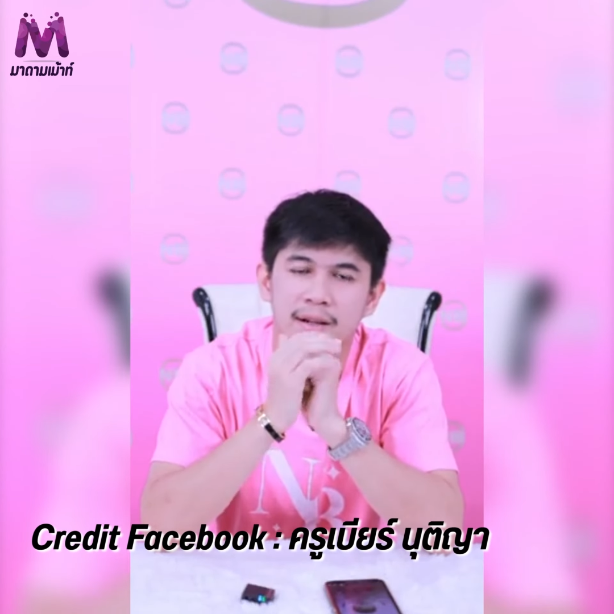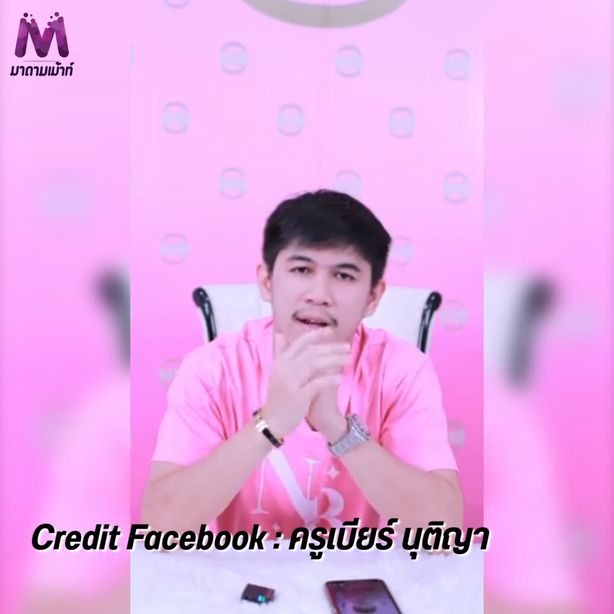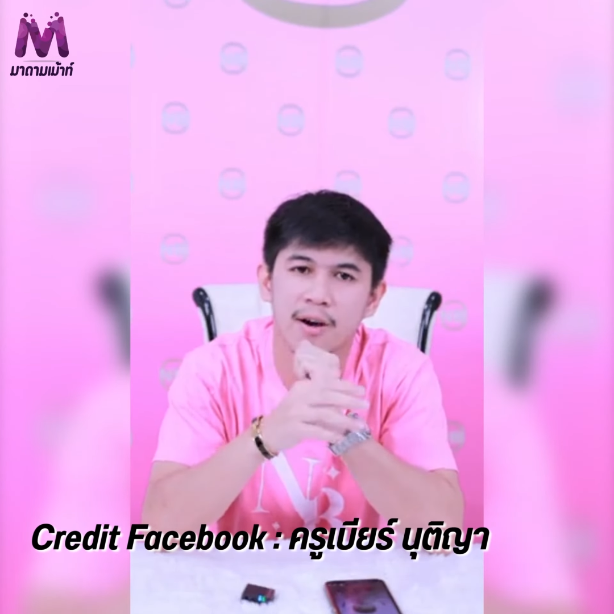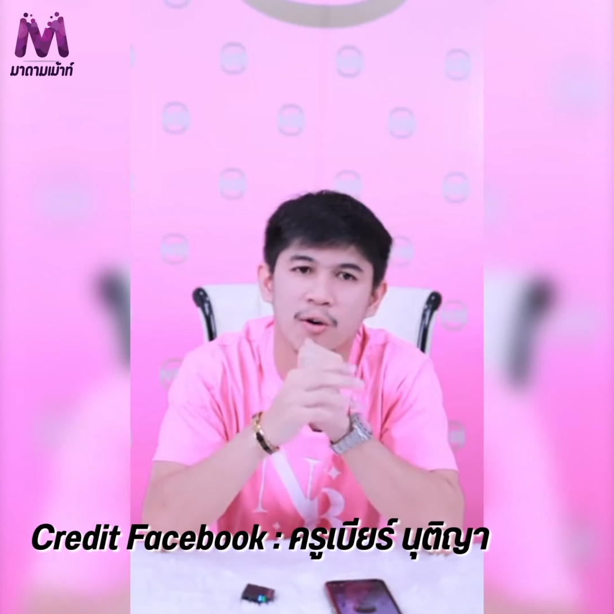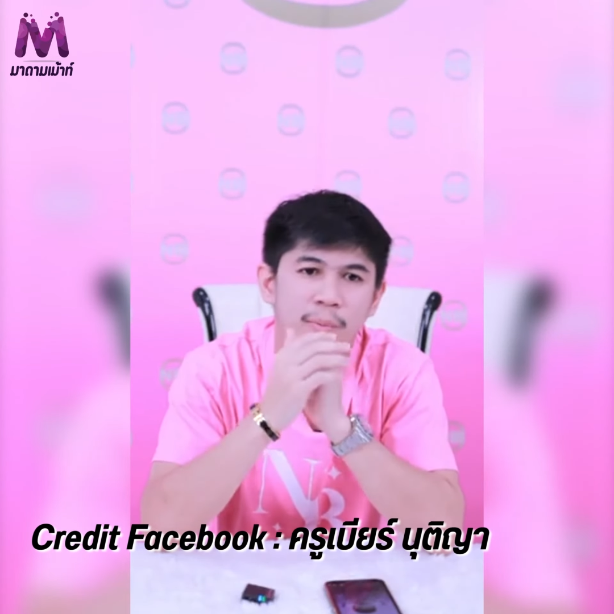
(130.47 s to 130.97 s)

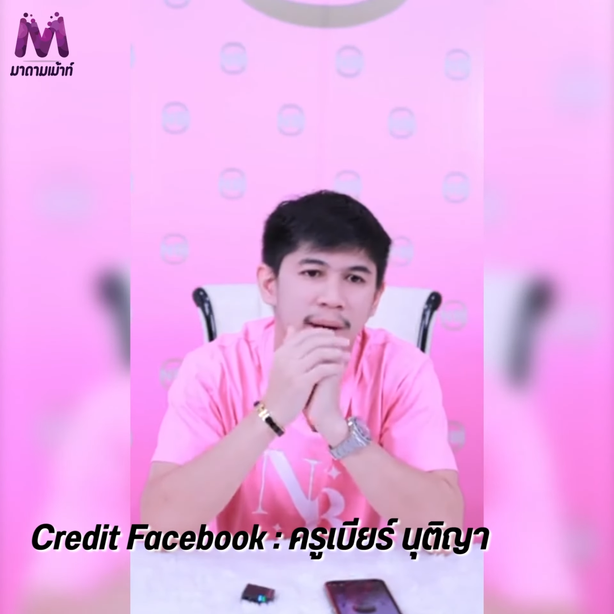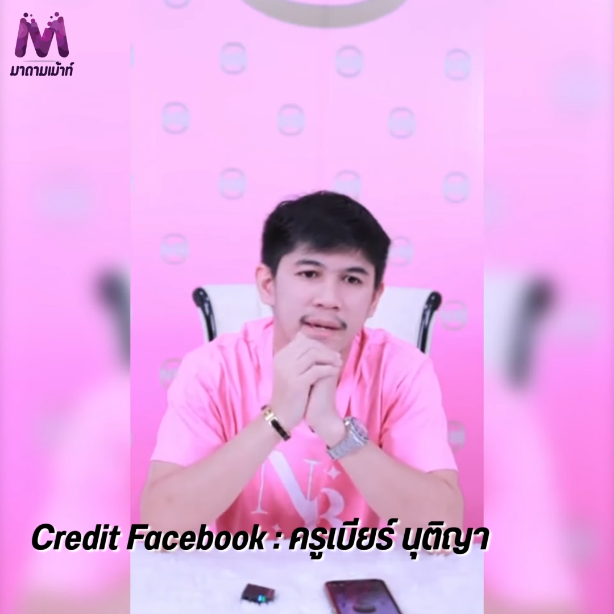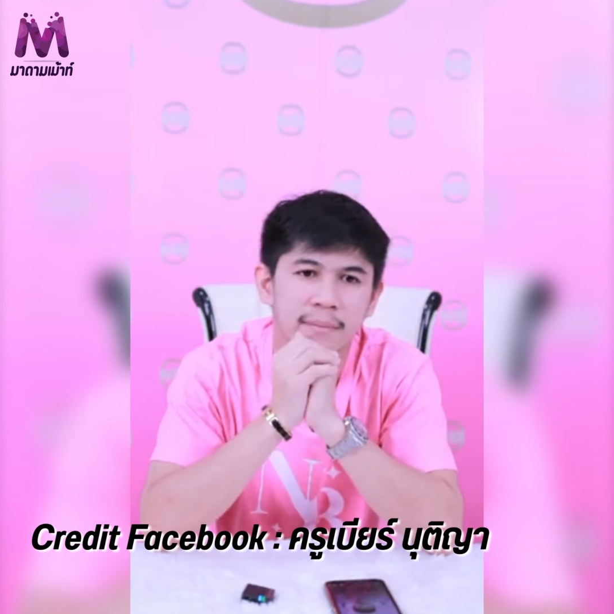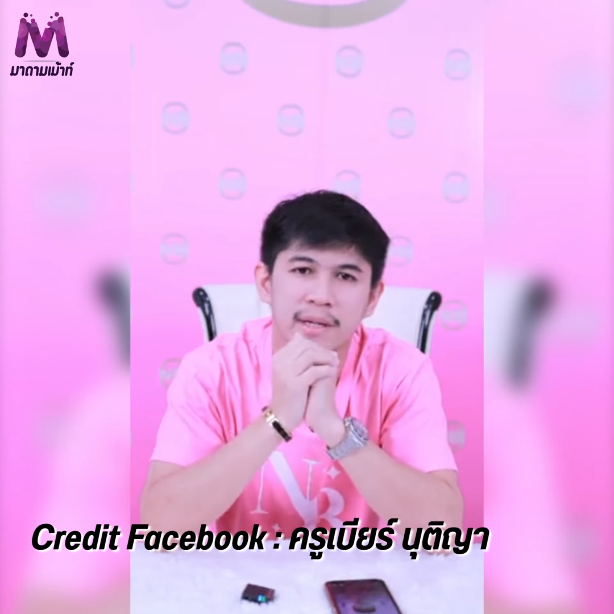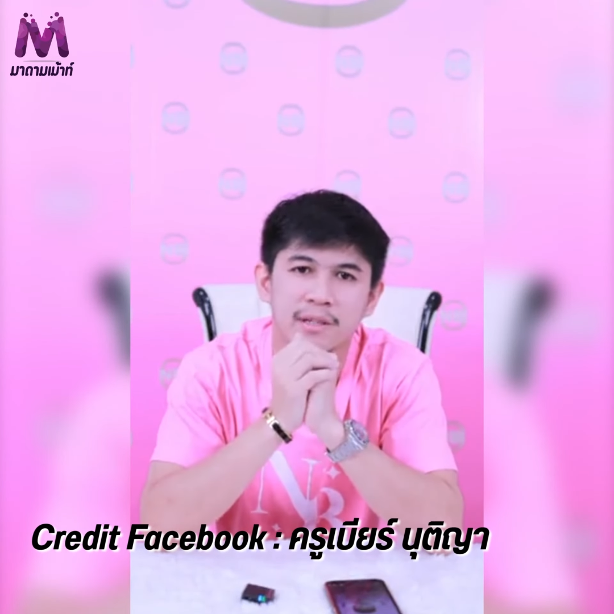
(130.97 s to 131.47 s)
เราไม่
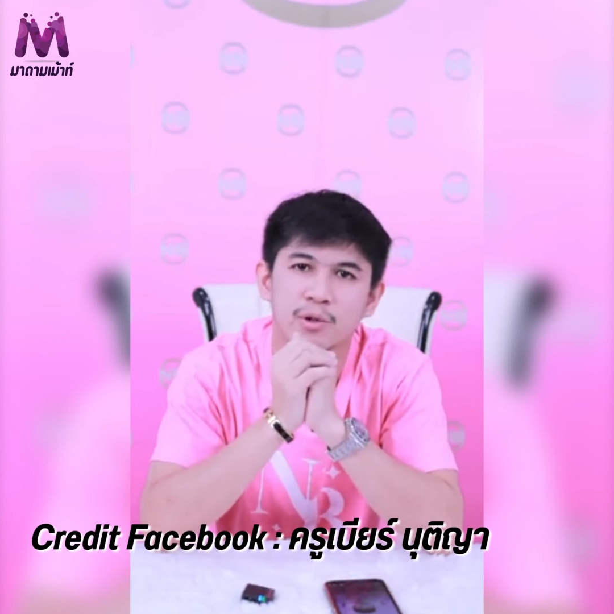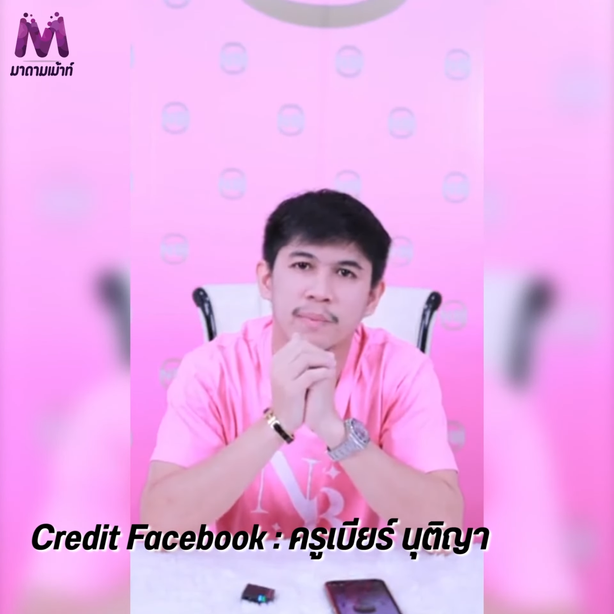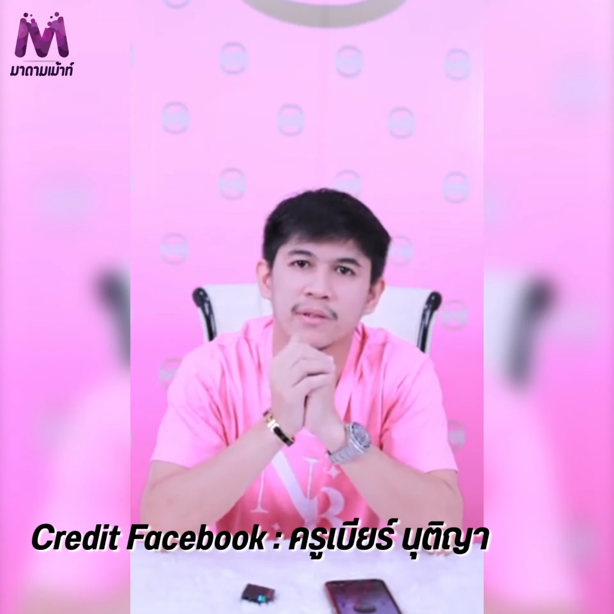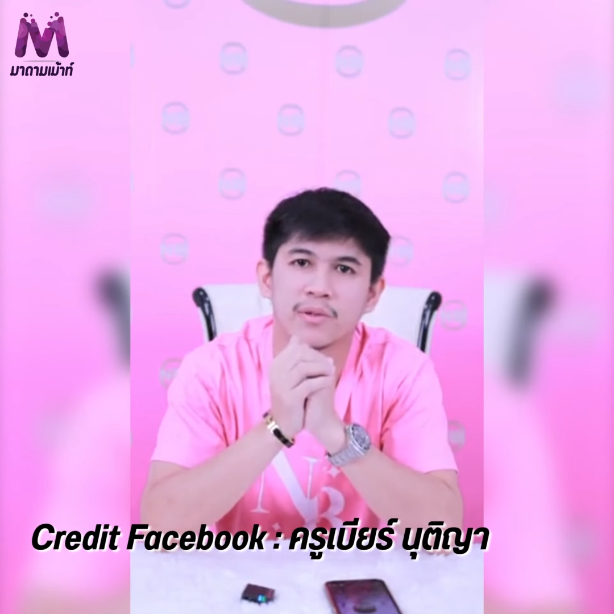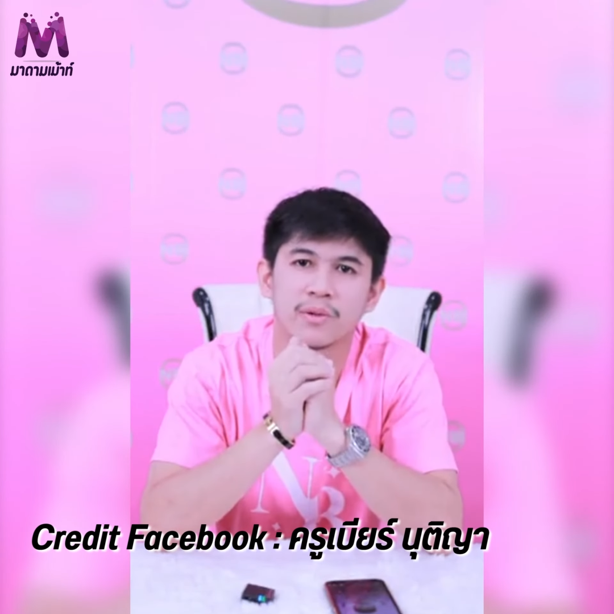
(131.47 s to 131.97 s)
มีจุด
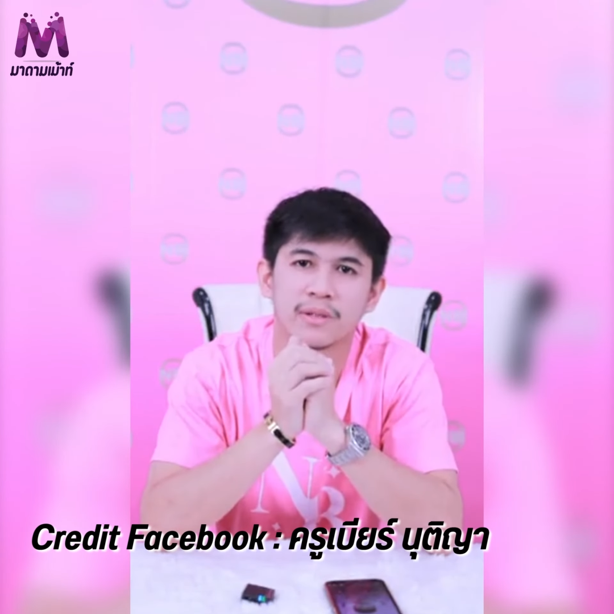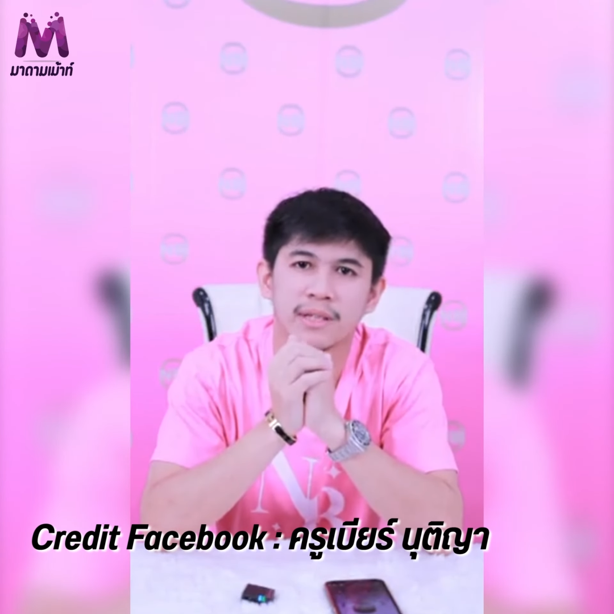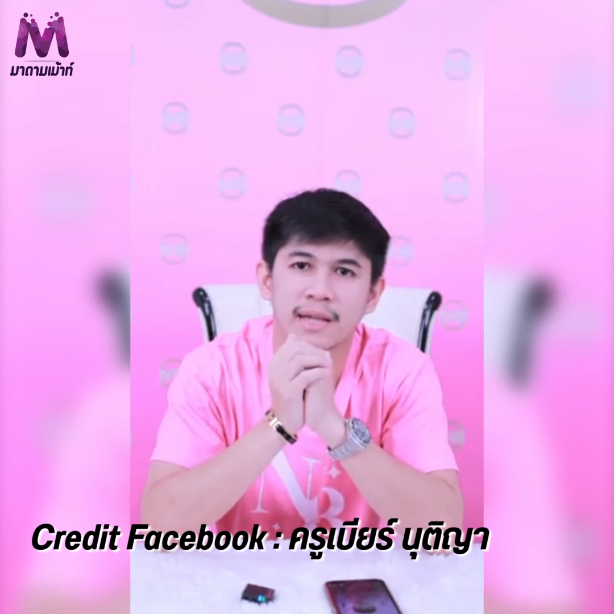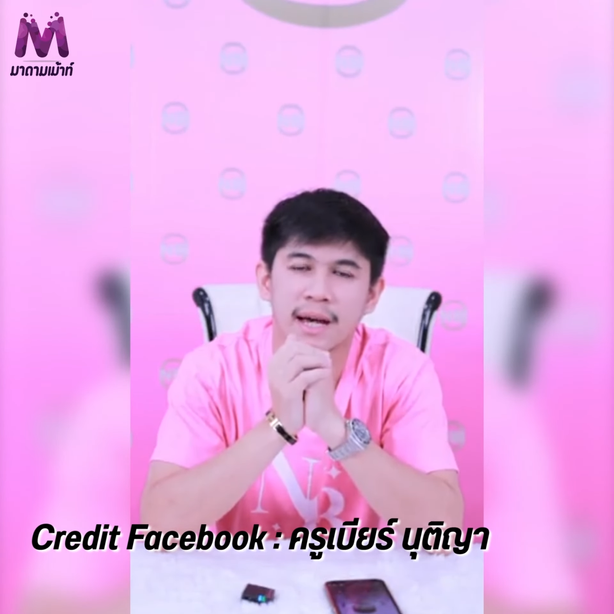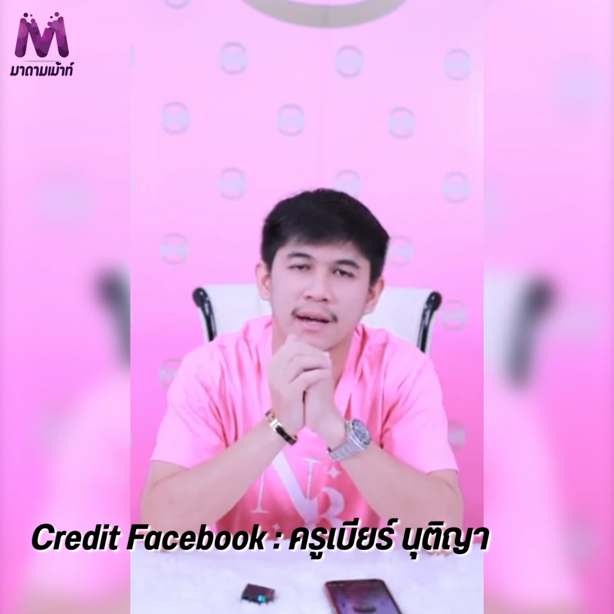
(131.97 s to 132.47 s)
ประสงค์ที่
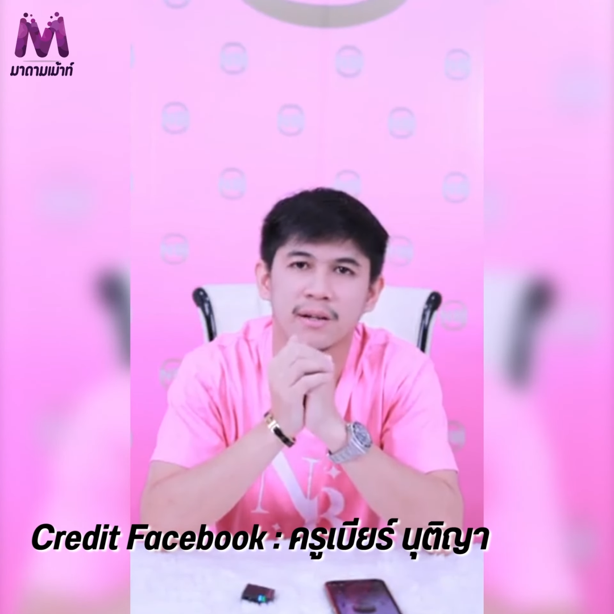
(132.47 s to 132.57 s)
จะ